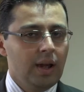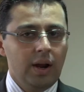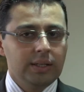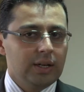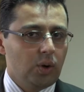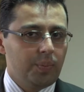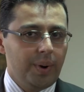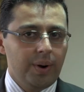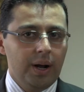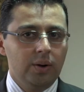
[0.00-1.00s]
El sector
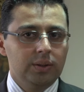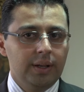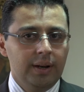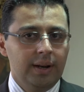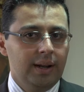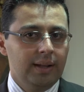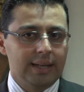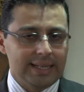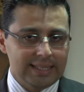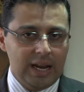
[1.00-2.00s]
privado tiene
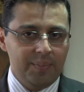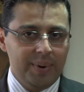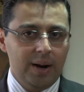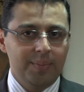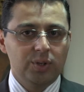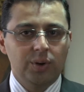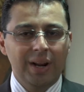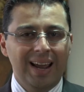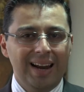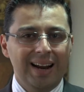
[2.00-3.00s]
desde siempre la misión
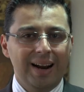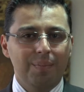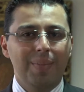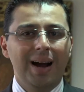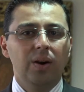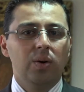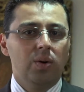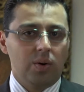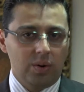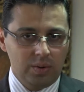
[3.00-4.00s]
de generar
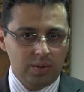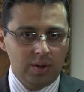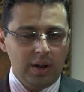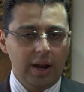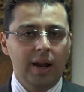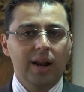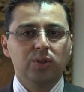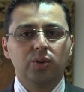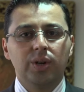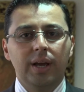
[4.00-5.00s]
valor en la
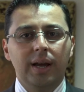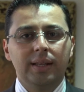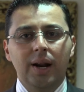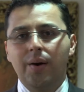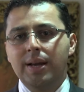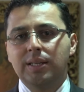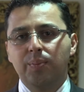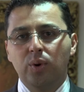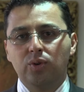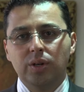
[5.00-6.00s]
sociedad a través de
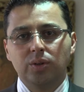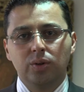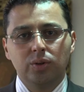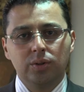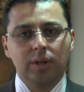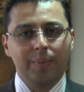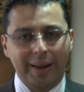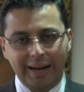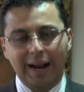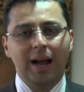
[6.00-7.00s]
procesos de
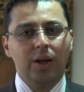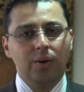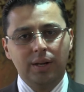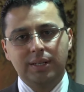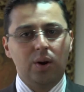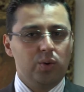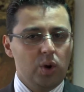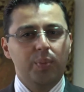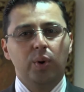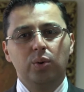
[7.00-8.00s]
mercado, de desarrollo
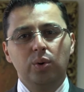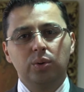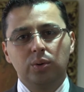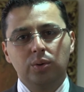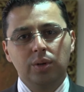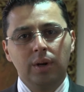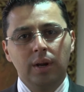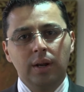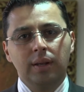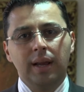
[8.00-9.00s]
de productos,
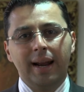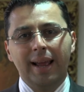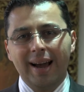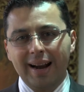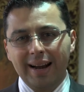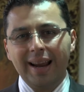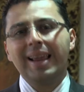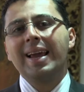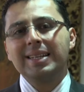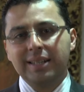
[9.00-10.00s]
de crear
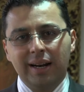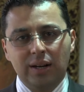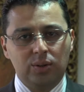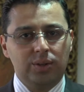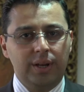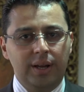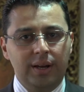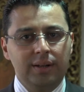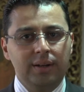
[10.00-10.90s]
riqueza en la sociedad.